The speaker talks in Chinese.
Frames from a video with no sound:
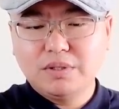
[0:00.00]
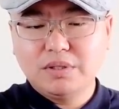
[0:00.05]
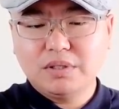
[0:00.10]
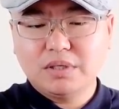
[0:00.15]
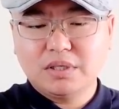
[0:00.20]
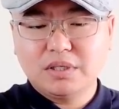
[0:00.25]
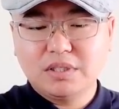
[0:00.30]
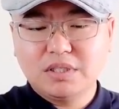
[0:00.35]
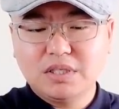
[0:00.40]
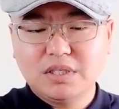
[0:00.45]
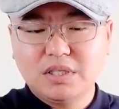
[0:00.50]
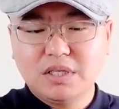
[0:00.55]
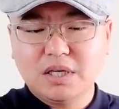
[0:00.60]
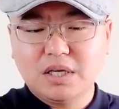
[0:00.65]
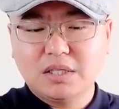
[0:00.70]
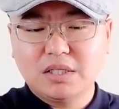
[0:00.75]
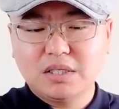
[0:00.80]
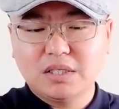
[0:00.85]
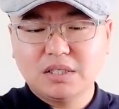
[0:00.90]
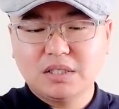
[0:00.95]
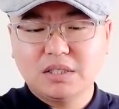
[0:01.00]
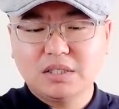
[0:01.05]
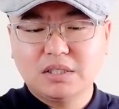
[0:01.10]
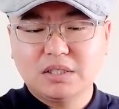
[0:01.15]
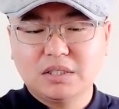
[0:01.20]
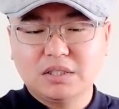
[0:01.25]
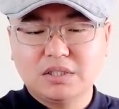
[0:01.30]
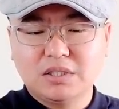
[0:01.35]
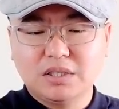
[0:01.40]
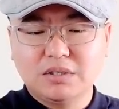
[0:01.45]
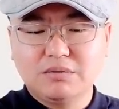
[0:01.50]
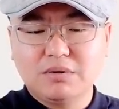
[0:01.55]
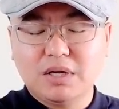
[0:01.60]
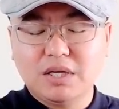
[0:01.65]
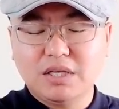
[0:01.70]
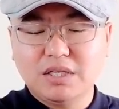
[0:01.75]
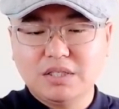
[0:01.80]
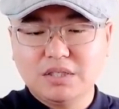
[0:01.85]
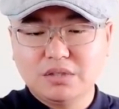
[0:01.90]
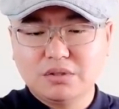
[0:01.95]
瘟和今年的这个新
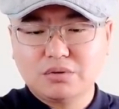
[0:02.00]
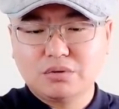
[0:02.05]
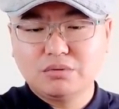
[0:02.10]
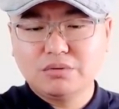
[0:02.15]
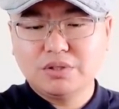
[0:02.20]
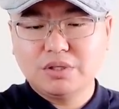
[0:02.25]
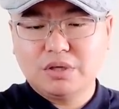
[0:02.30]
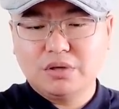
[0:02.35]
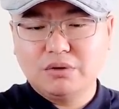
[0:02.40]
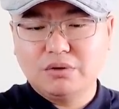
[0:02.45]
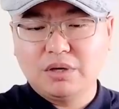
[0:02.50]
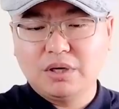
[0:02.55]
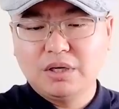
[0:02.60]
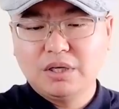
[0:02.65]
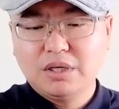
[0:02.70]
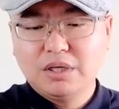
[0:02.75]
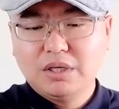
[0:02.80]
冠疫情冲击后啊，